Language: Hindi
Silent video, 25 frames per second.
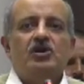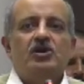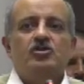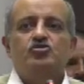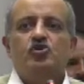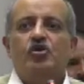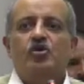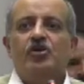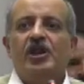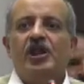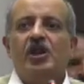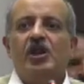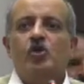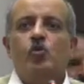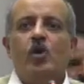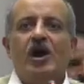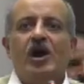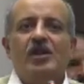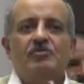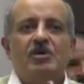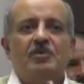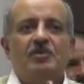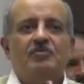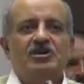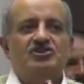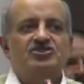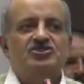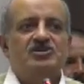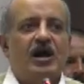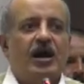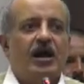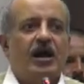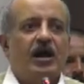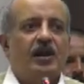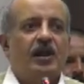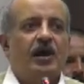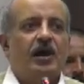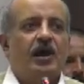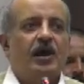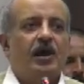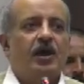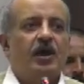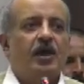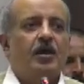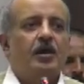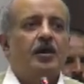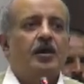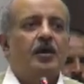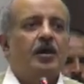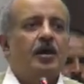जो ग्रेड वन में बच्चा आ रहा है
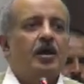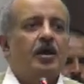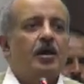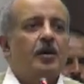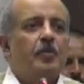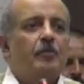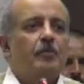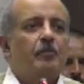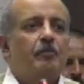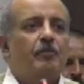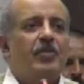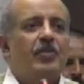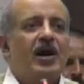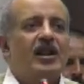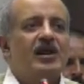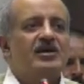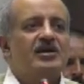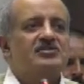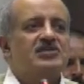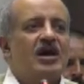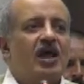बारह